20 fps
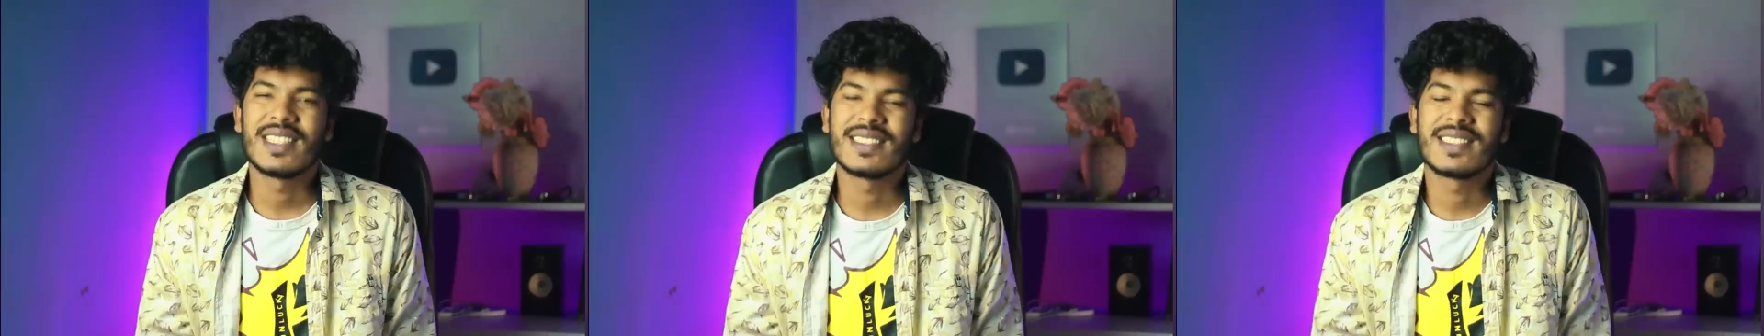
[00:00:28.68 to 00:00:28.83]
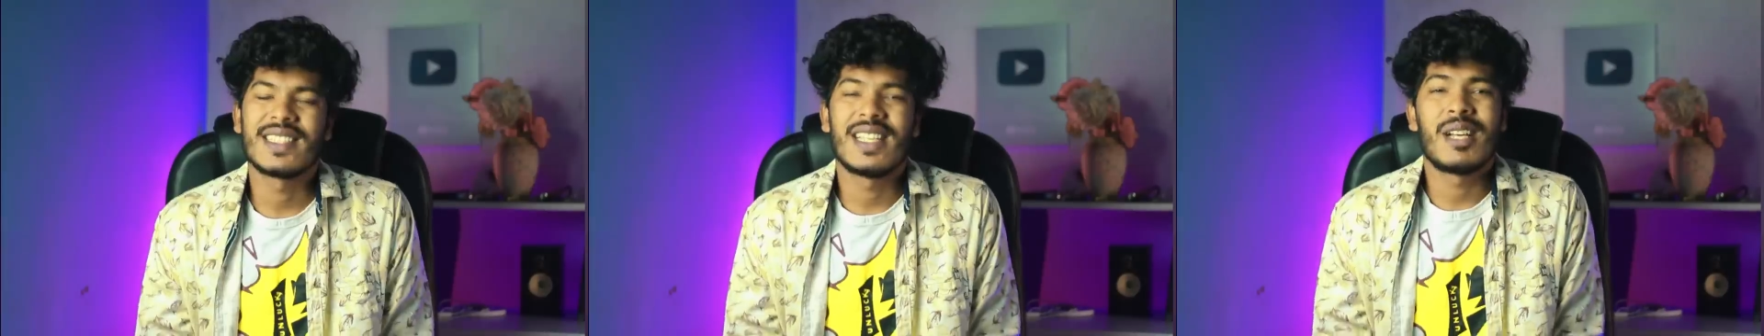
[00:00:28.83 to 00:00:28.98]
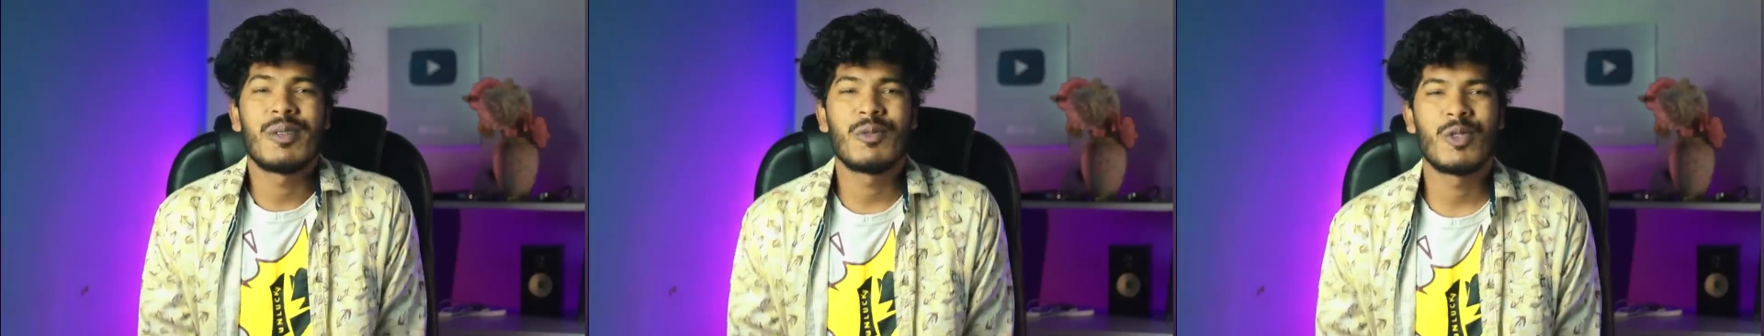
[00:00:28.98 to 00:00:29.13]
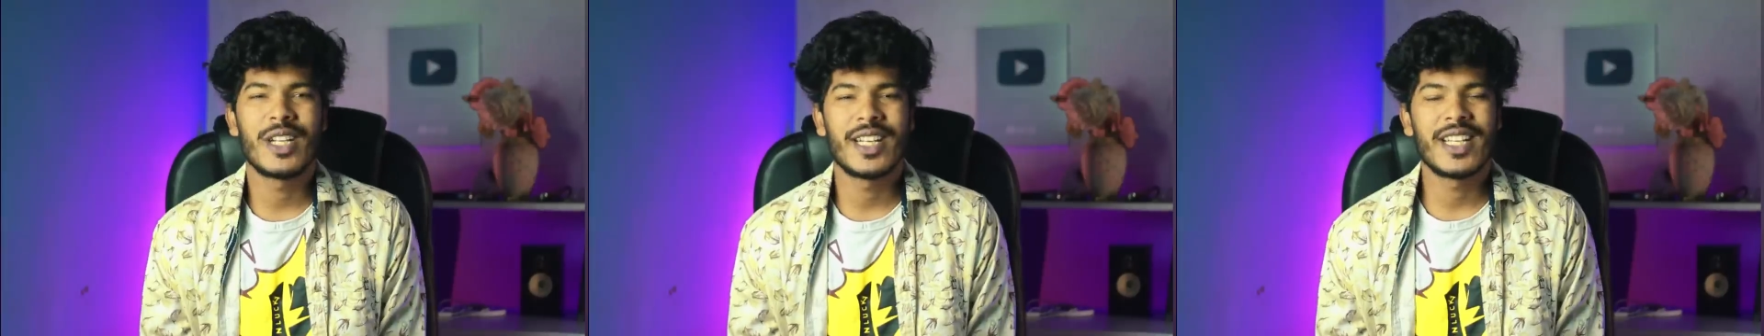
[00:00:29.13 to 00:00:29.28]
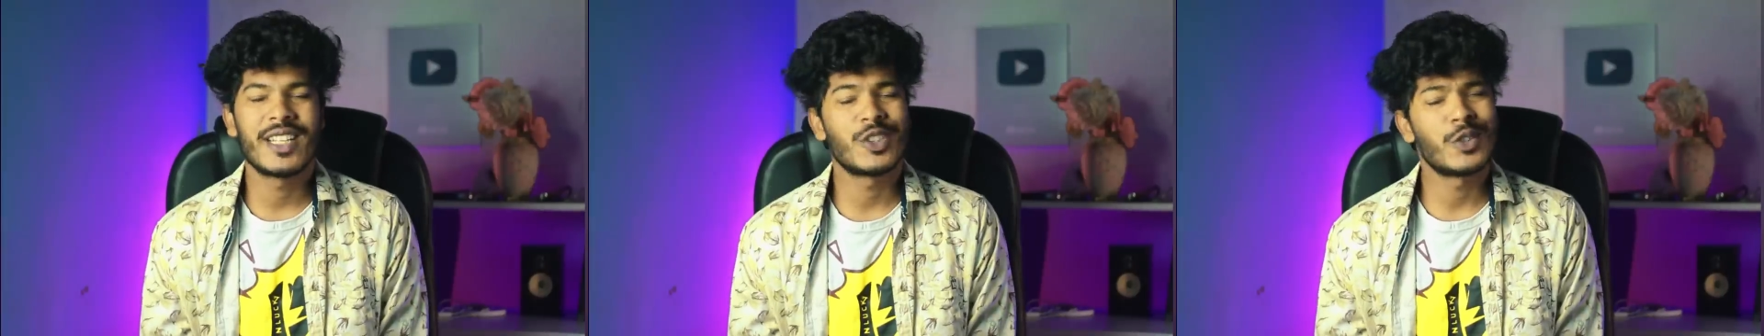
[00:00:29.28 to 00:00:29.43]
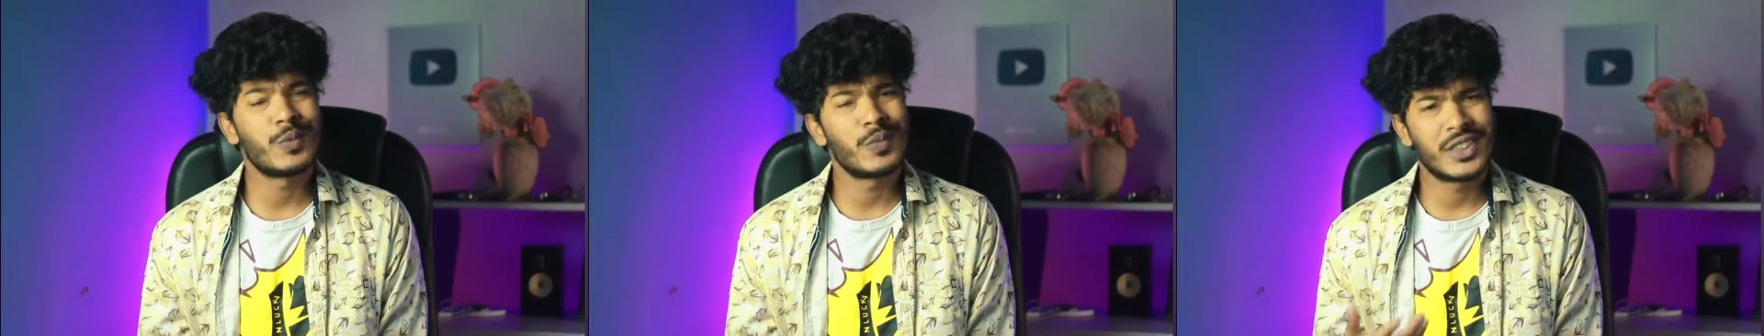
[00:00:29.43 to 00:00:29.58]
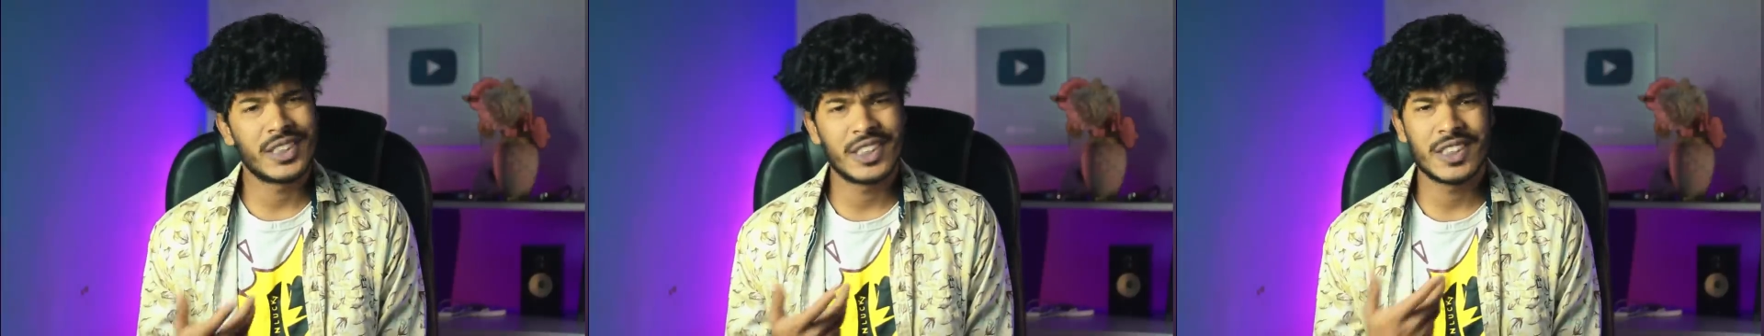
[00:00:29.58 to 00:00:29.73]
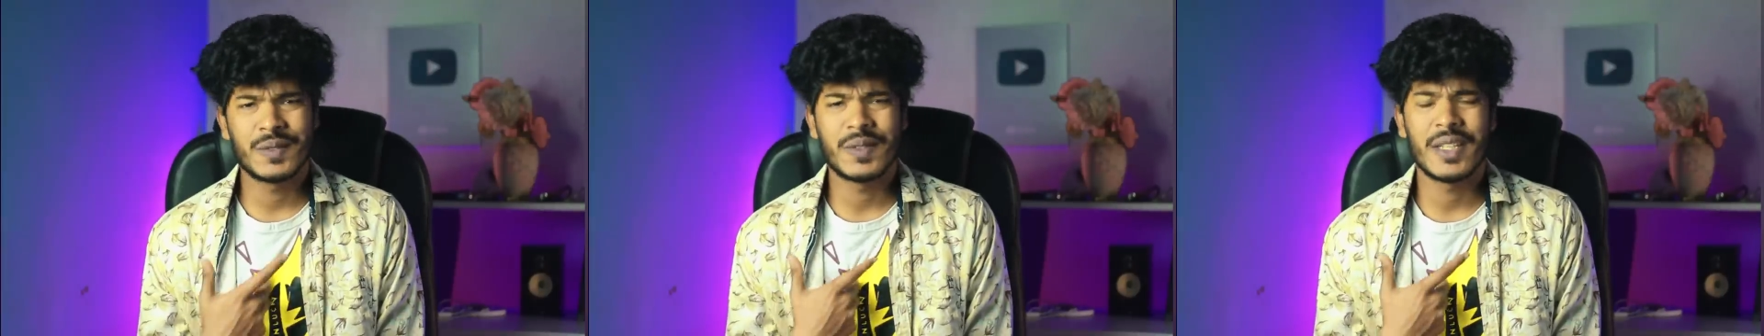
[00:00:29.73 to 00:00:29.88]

আসসালামু আলাইকুম দিস ইজ